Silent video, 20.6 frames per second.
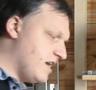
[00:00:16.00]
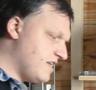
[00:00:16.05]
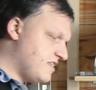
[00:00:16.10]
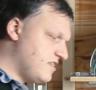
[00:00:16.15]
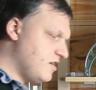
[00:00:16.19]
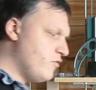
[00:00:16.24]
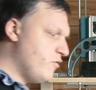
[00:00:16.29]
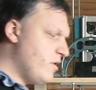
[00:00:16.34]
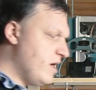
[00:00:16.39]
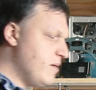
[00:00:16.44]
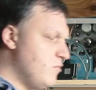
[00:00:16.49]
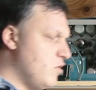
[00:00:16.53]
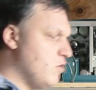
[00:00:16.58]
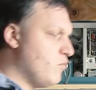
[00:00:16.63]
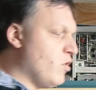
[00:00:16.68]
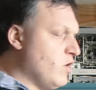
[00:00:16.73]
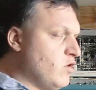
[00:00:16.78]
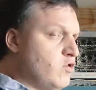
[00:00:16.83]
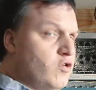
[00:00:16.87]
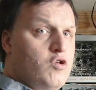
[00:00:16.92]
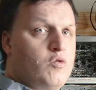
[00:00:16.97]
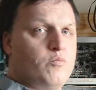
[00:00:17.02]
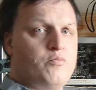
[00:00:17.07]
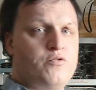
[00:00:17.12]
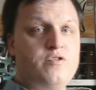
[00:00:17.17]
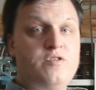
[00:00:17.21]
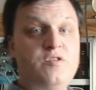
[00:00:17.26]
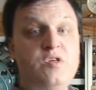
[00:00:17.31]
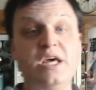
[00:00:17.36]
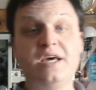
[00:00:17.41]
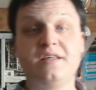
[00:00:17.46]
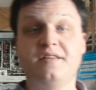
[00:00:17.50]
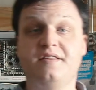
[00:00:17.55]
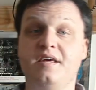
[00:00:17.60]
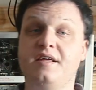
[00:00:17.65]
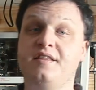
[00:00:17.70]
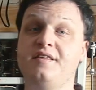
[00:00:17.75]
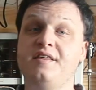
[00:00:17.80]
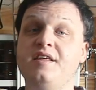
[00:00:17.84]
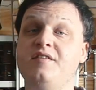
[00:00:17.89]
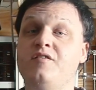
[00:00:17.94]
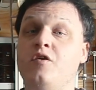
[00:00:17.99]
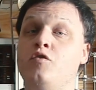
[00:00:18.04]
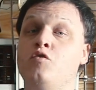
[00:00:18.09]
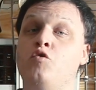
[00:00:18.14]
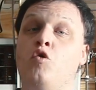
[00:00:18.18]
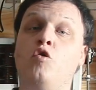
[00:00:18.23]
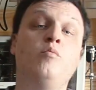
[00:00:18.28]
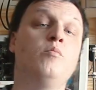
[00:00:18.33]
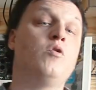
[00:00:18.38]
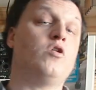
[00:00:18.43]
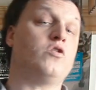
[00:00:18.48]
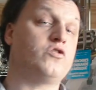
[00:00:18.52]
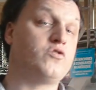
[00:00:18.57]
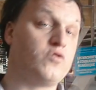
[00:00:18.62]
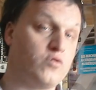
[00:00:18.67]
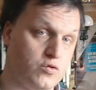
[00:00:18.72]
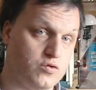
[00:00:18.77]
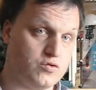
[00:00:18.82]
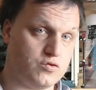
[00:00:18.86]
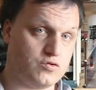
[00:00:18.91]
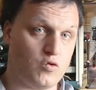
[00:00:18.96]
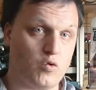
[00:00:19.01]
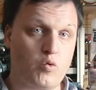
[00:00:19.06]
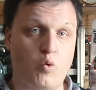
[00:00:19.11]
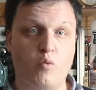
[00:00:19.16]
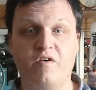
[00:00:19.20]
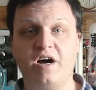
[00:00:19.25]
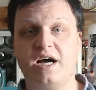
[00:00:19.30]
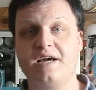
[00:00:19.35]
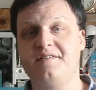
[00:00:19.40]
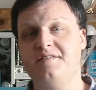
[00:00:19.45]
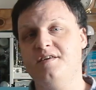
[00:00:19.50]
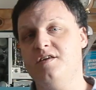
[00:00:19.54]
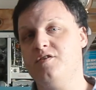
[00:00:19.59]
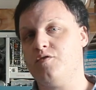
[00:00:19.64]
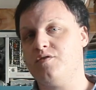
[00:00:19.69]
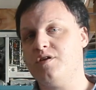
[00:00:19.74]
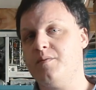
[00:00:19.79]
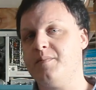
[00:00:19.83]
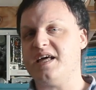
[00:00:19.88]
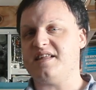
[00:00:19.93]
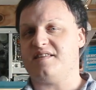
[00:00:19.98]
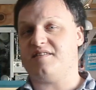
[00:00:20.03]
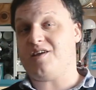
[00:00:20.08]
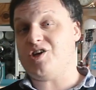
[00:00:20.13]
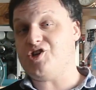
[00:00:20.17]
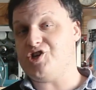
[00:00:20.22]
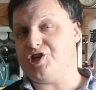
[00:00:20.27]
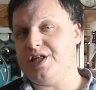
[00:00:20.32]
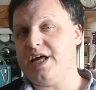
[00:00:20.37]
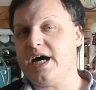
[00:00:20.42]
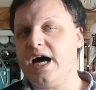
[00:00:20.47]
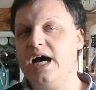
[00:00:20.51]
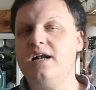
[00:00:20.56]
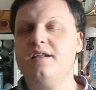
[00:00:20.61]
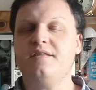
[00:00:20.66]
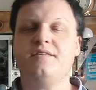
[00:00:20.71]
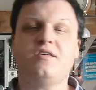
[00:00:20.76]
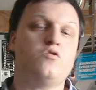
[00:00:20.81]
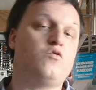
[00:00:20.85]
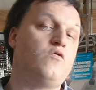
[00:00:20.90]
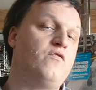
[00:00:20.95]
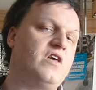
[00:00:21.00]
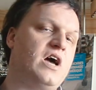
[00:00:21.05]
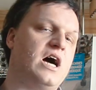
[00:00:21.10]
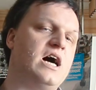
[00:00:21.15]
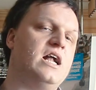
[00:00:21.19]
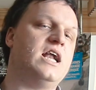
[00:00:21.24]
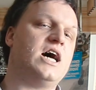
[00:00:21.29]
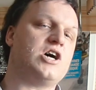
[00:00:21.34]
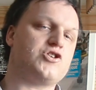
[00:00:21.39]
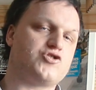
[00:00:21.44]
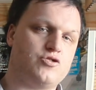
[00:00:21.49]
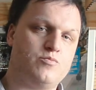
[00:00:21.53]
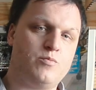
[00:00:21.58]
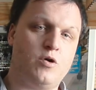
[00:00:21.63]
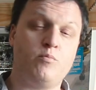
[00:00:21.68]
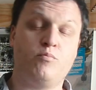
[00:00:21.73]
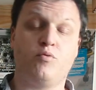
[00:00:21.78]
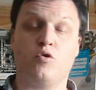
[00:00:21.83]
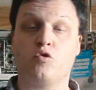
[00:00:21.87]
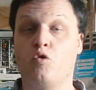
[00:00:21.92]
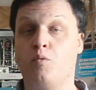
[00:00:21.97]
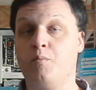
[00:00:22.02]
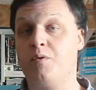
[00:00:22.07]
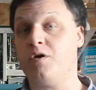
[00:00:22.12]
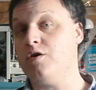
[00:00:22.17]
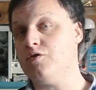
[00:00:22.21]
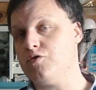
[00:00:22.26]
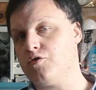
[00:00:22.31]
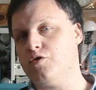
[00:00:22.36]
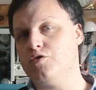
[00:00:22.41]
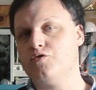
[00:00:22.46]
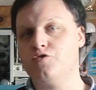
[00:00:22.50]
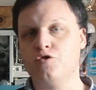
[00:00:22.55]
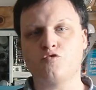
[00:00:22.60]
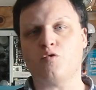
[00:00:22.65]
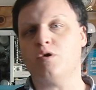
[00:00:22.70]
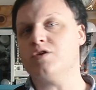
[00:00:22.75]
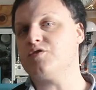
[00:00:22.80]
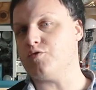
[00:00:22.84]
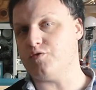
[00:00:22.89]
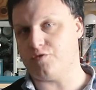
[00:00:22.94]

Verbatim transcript: La CEM, le moins que l'on puisse dire, c'est que c'est un gros morceau, donc on va rester sur des bases très générales, ça suffira largement pour comprendre 2-3